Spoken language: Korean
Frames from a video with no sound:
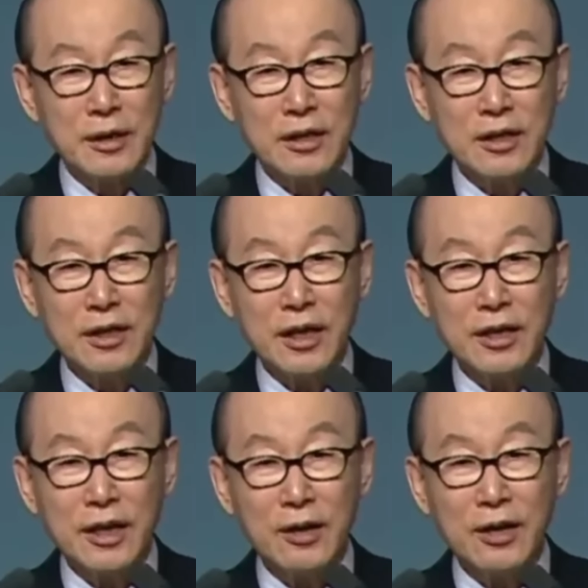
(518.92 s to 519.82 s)
그렇게
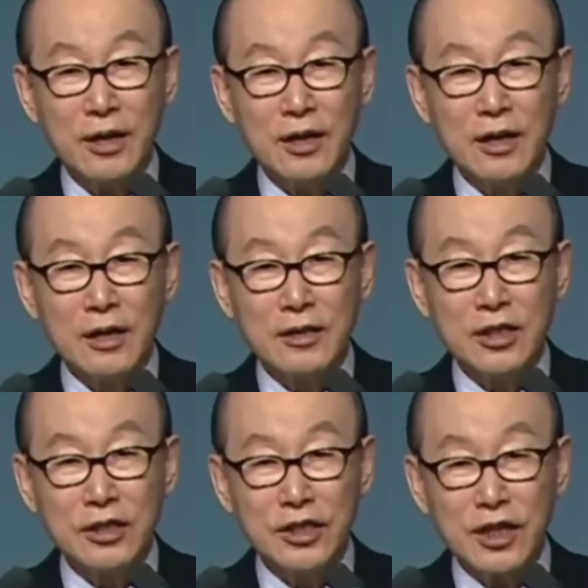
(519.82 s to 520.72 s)
해야
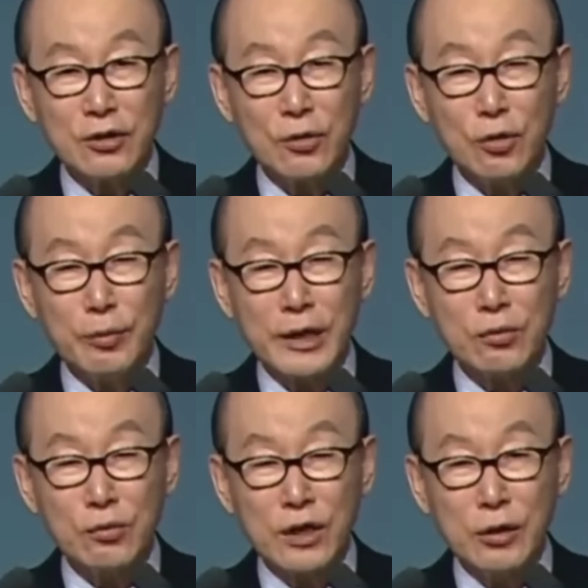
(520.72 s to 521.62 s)
정치가 도
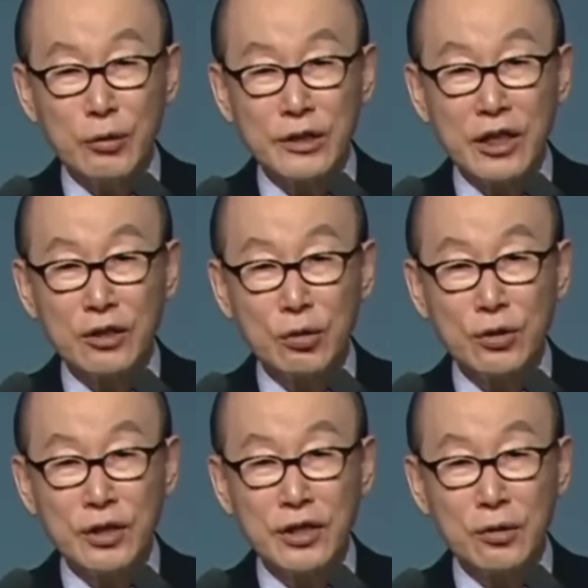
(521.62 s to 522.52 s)
올바른 국회의원
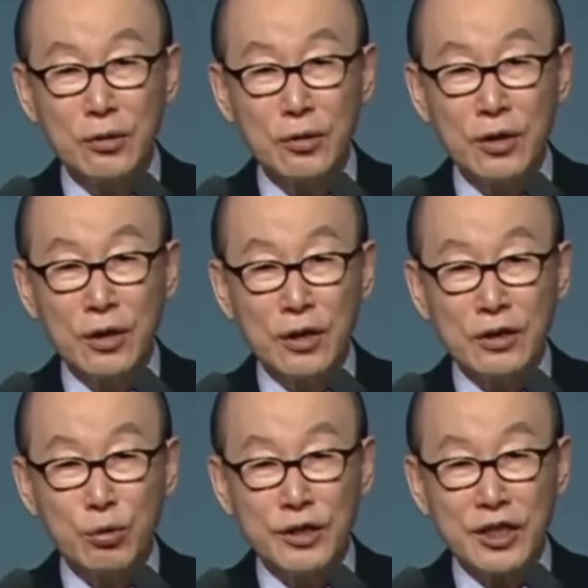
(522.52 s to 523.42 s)
대통령이 되고
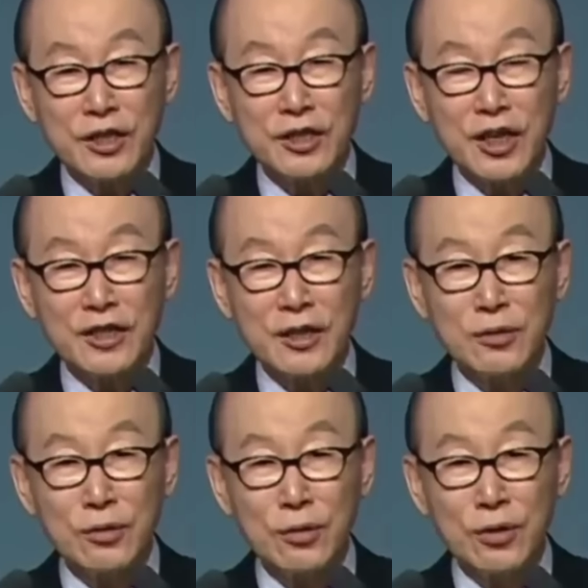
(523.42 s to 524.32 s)
회사의
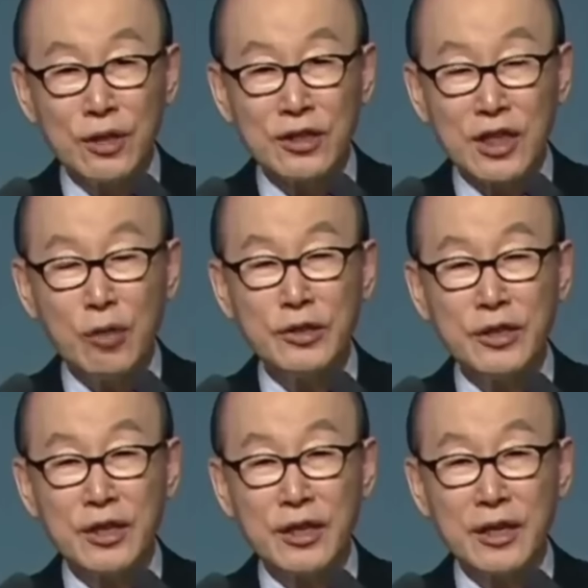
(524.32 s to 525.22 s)
사장도
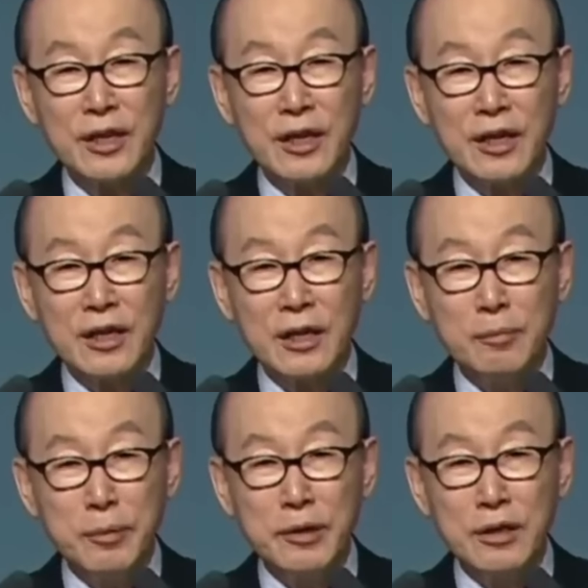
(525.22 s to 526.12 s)
사원들에게
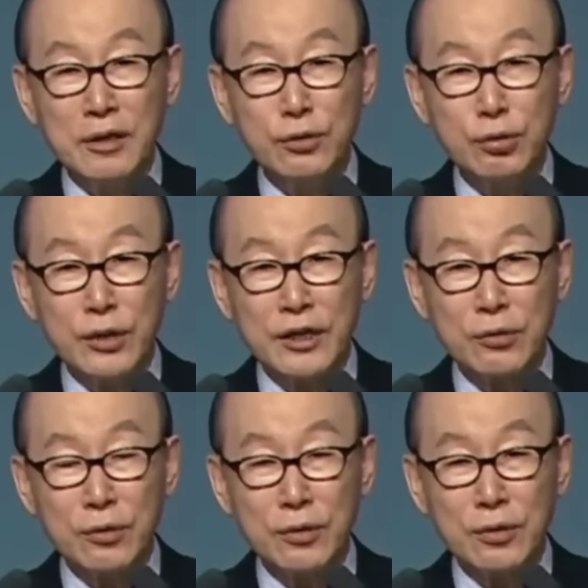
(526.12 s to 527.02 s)
기쁨을 주어야
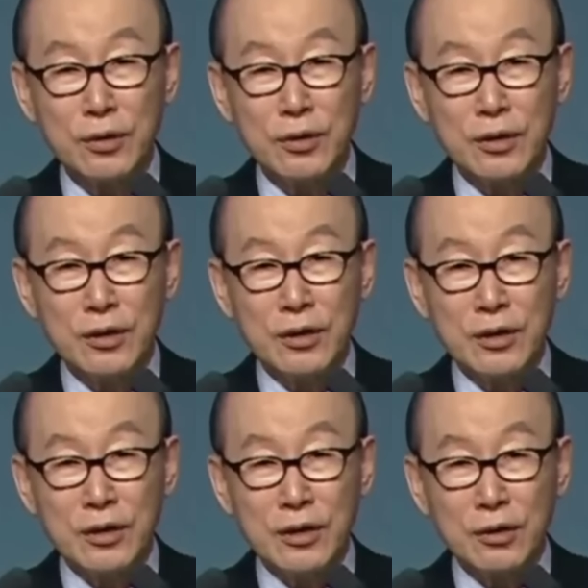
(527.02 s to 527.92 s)
되고
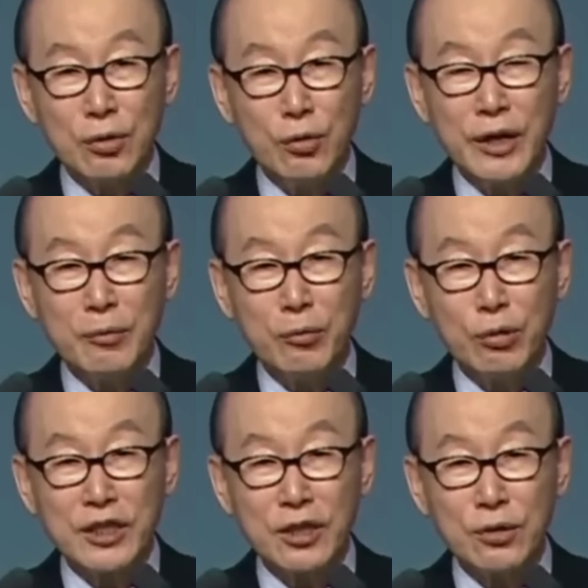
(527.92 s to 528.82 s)
교회
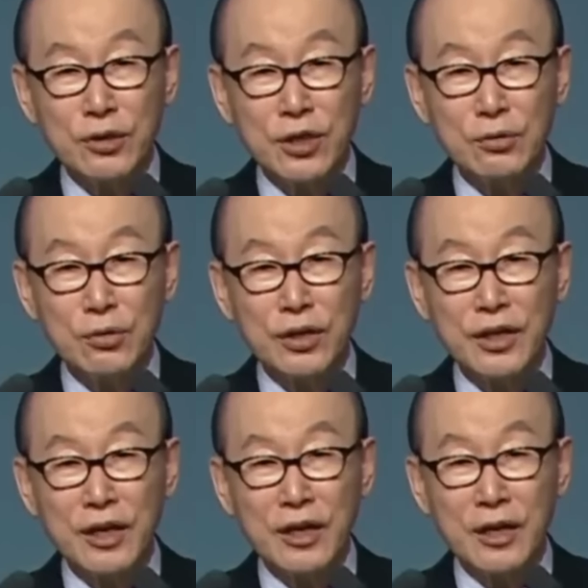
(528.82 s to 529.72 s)
목사도
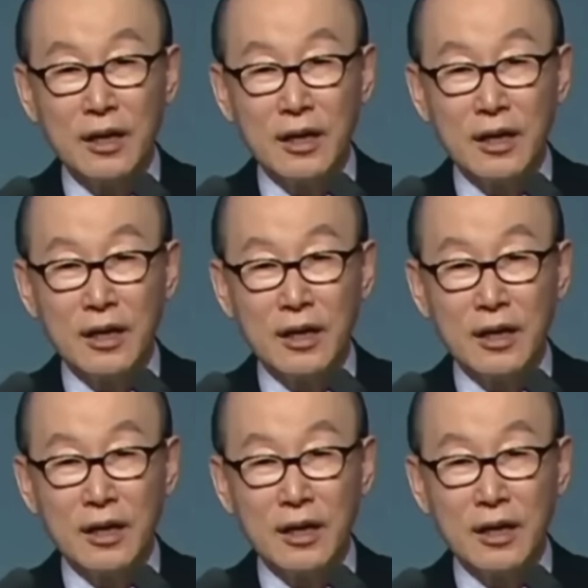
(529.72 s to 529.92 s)
성도들에게